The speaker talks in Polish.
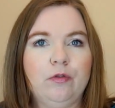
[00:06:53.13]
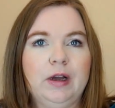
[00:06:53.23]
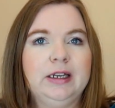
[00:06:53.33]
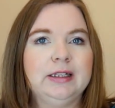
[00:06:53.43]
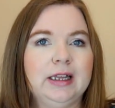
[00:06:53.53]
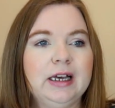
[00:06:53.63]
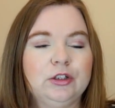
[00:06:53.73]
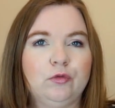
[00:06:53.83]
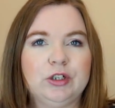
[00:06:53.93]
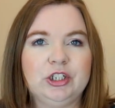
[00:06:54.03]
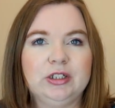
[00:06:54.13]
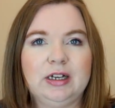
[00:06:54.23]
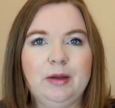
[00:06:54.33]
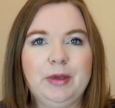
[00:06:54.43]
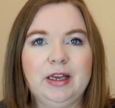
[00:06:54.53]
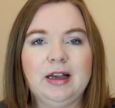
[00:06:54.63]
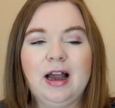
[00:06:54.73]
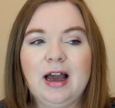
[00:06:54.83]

fajna, na lato właśnie taka miękka,